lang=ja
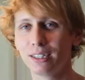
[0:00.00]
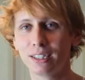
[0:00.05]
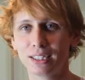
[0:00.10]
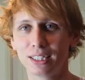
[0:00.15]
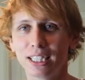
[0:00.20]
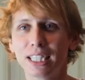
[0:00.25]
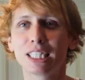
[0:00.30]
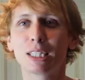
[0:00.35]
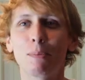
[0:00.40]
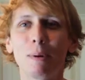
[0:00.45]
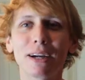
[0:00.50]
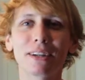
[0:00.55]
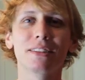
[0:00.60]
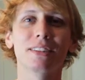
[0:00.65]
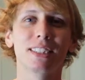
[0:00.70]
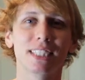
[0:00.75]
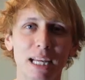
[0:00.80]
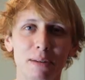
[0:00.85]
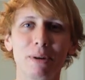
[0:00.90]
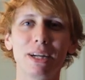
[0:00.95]

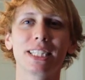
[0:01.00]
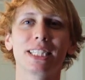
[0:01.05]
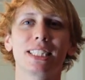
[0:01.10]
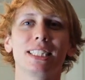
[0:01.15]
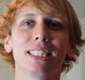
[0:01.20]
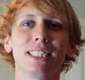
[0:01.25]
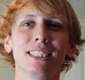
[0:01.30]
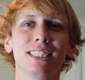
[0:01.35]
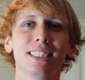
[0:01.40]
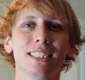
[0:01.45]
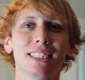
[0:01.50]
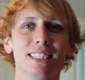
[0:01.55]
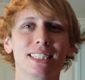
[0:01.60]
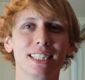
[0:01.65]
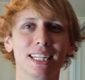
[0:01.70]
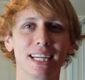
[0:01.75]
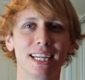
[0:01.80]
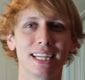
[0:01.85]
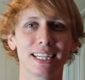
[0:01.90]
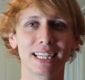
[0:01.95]
シックスパックつけます
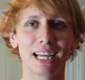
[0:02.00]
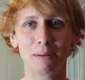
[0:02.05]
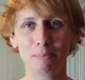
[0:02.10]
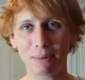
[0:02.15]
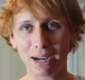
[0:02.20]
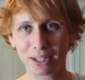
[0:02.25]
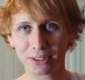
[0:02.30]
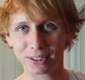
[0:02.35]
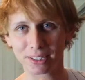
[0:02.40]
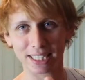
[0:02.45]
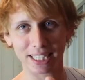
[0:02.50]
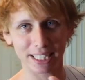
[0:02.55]
頑張ろう